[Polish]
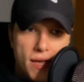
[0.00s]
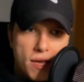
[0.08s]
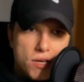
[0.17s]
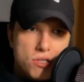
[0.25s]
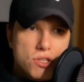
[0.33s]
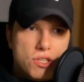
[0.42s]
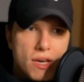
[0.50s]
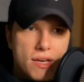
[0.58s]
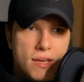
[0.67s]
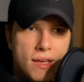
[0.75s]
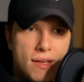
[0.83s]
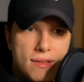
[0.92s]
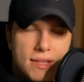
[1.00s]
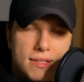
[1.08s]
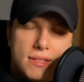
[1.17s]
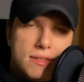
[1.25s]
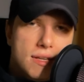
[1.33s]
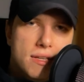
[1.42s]
I dzisiaj na
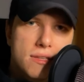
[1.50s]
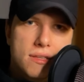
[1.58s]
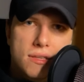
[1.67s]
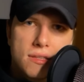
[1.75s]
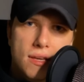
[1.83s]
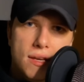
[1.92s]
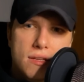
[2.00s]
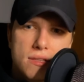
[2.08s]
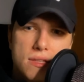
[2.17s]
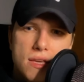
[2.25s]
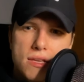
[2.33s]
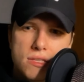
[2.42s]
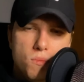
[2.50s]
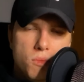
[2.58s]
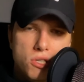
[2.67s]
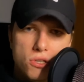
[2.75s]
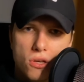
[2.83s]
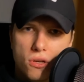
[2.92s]
ten trening idę nie z
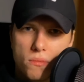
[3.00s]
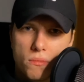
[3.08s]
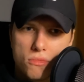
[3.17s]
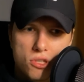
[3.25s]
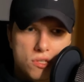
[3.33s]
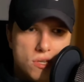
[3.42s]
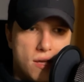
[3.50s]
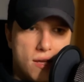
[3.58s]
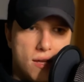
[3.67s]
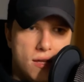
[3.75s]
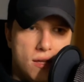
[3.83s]
myślą, że